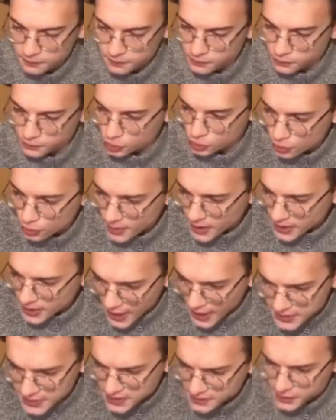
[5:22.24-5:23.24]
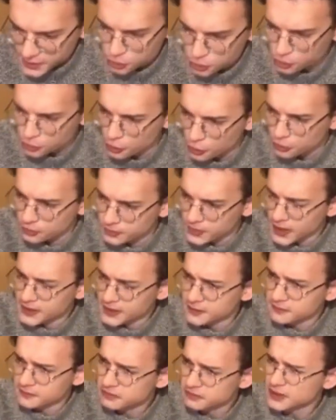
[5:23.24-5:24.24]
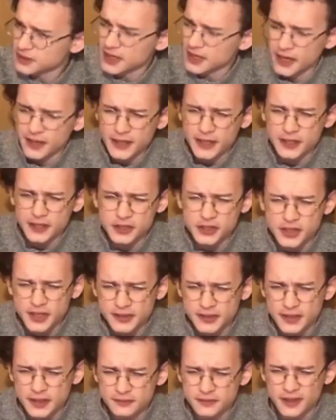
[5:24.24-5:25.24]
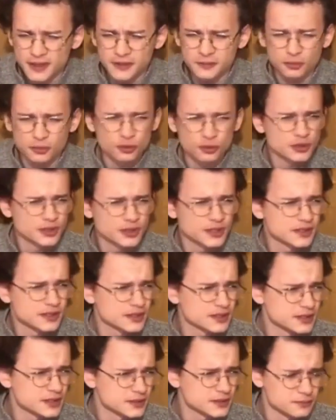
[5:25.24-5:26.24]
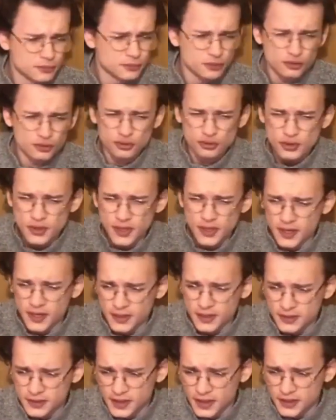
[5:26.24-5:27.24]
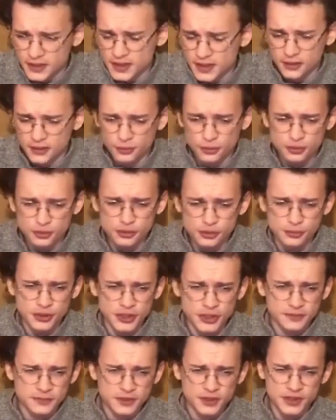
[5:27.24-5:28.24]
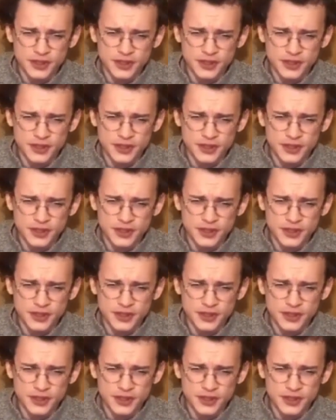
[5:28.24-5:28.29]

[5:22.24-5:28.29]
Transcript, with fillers: Çünkü ben her zaman şunu gördüm. Yani ilahiyatçılardan efendim Türkiye'deki bu hususlar hakkında hatta konuşmuş etmiş.